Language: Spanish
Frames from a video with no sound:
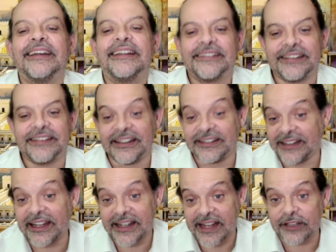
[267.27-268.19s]
si es
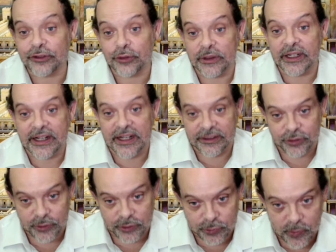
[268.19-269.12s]
el caso en el
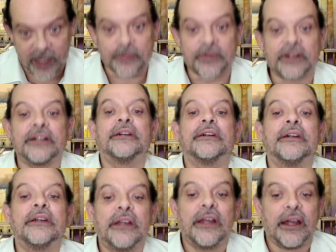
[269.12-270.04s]
caso de tu alma
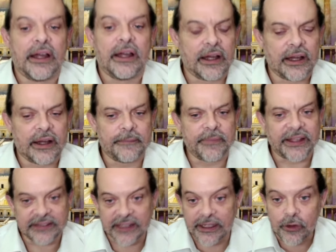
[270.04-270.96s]
a
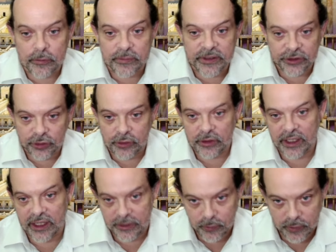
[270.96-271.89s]
hacer conversión
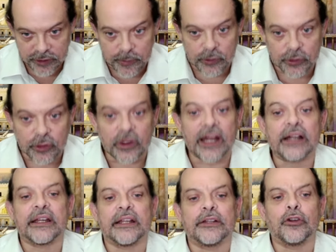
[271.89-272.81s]
al juez
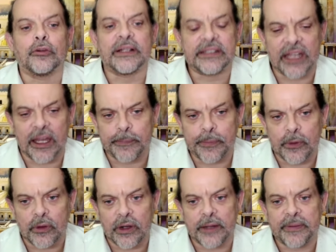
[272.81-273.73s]
motorá que toma
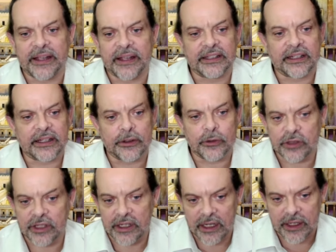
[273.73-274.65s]
tiempo, hay países que no
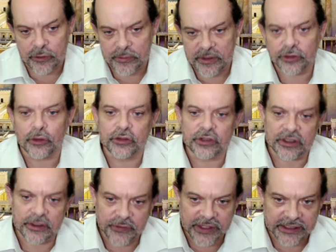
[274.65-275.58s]
tienen la conversión,
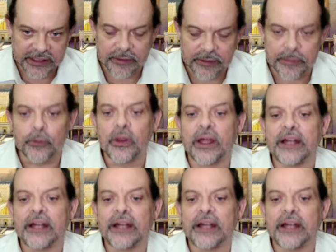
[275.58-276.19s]
significa tal vez